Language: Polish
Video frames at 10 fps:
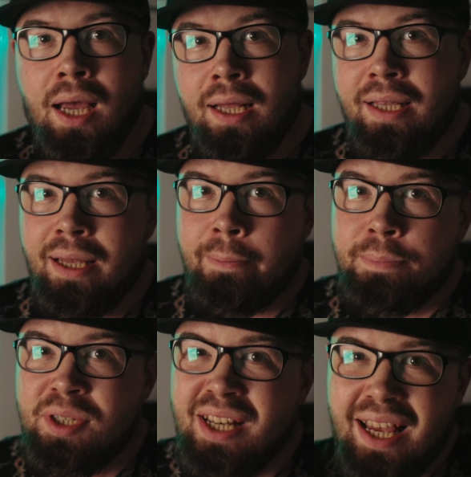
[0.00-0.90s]
Ale
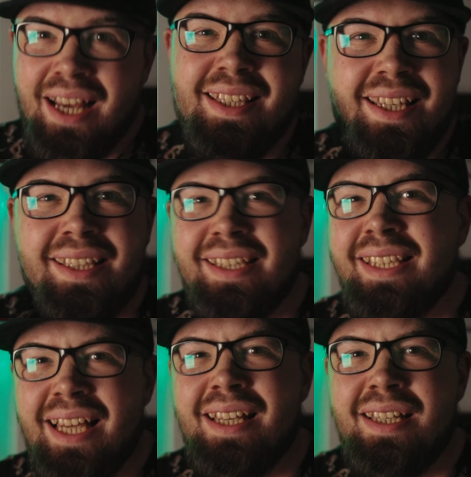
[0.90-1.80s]
przy RC
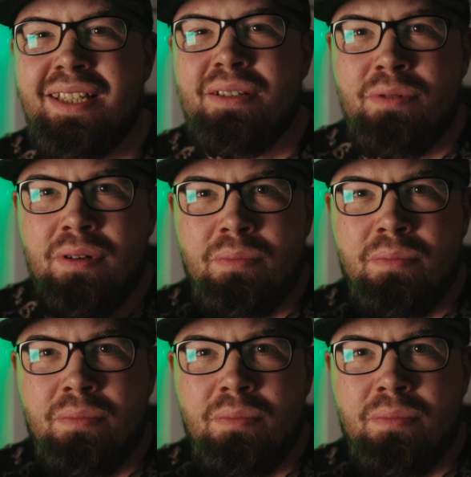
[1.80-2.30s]
też